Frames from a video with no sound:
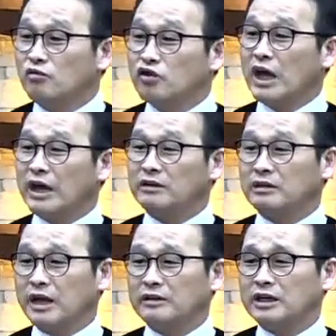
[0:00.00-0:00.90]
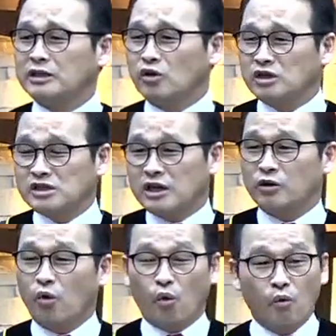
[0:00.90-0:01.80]
우리 애들이 정신
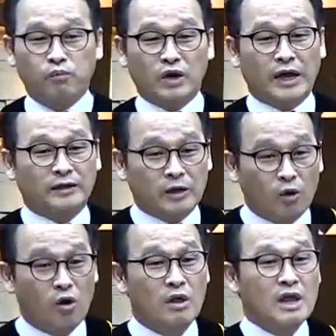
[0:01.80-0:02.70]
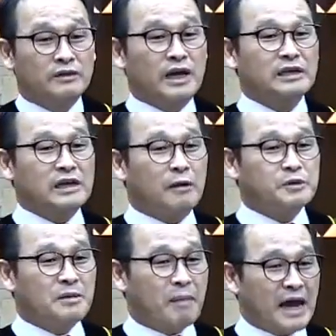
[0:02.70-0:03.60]
차리고 공부를 해야 되고 내
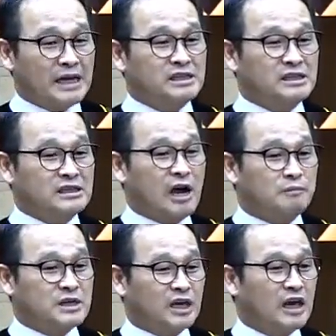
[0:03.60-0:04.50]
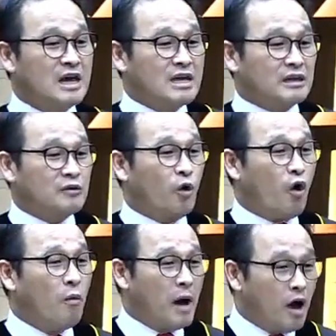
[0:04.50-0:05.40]
사업장 망해지는 사업장이
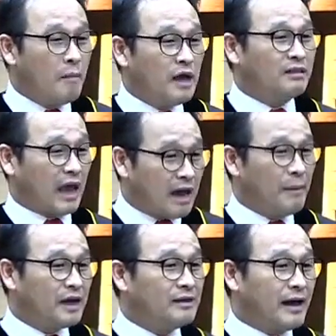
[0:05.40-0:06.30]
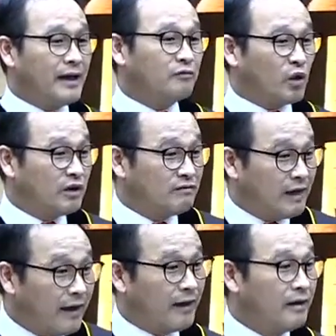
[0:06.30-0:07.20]
어마어마한 대박이 나야 되는데
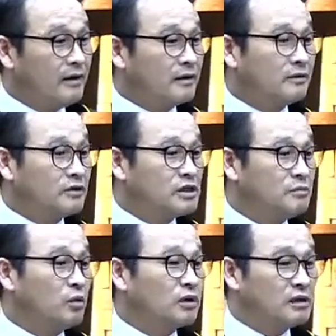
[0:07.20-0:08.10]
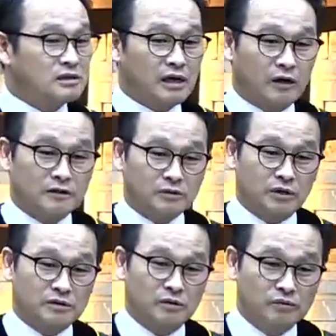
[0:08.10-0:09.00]
그렇지 못한 상황
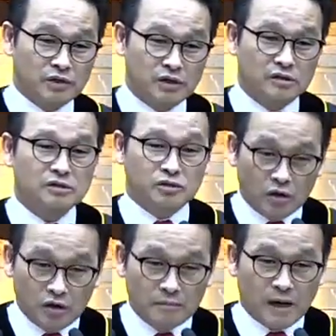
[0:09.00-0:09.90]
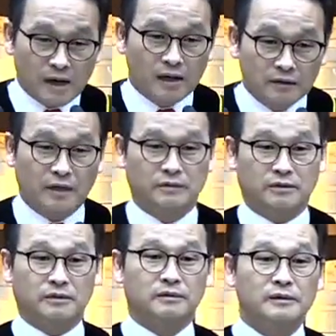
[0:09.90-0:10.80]
속에서 우리는 절망한다는
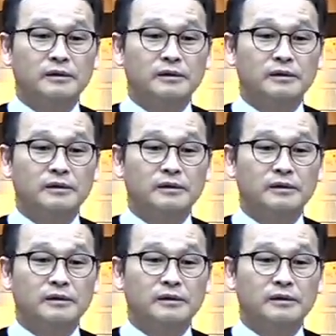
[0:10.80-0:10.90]
거예요.